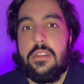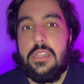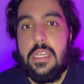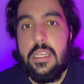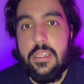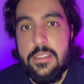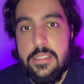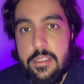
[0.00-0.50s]

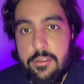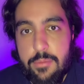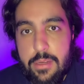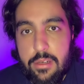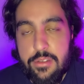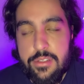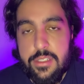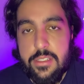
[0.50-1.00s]
tem que ser
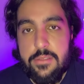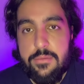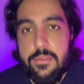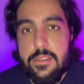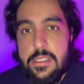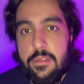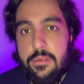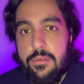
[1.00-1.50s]
numa loja que
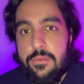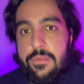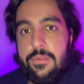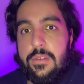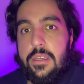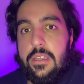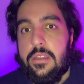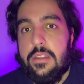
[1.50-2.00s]
você
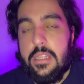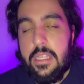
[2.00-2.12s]
confie,